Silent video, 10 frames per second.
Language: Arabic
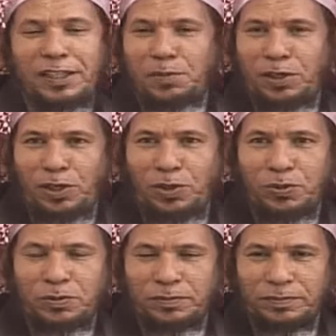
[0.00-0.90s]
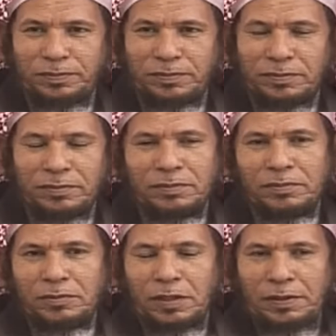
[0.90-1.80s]
التمر الحلو
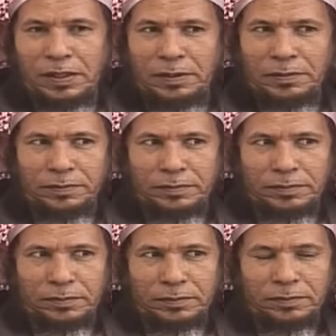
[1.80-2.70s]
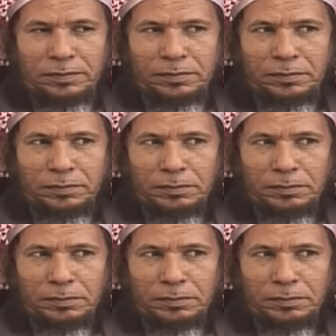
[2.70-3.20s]
اي بس ما يدري هو عنه وش هو